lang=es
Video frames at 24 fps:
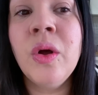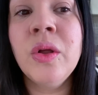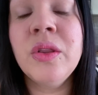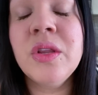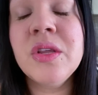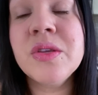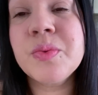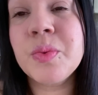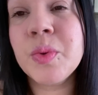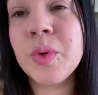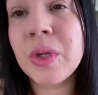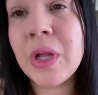
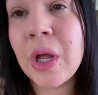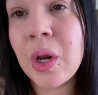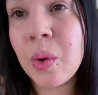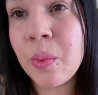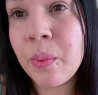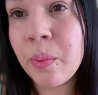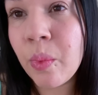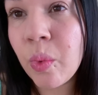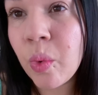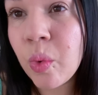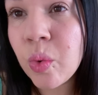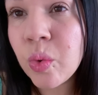disfrutarlo
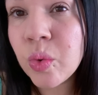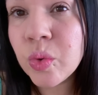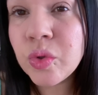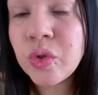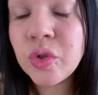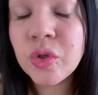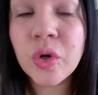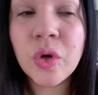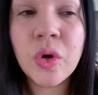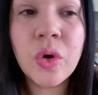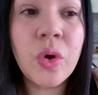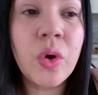
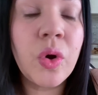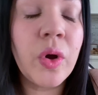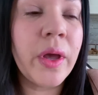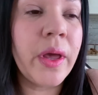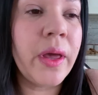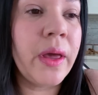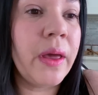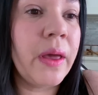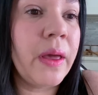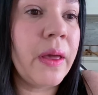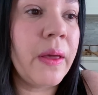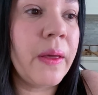mucho,
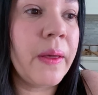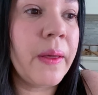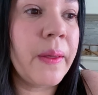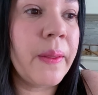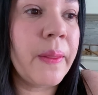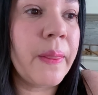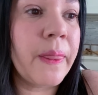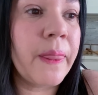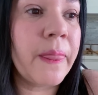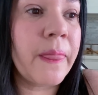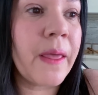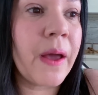
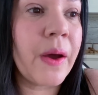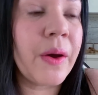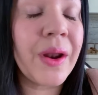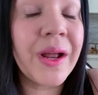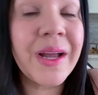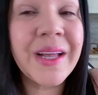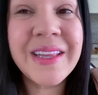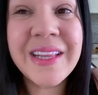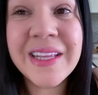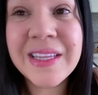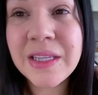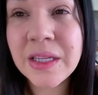eh, ahora
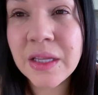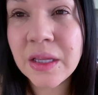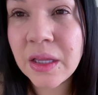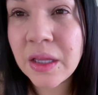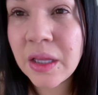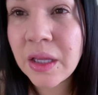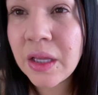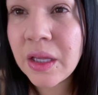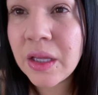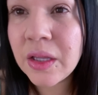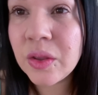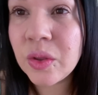que está
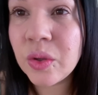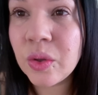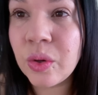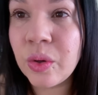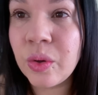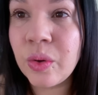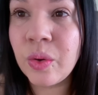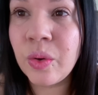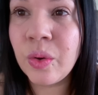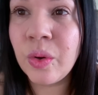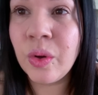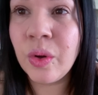
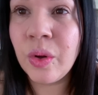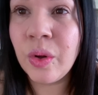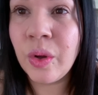chiquito,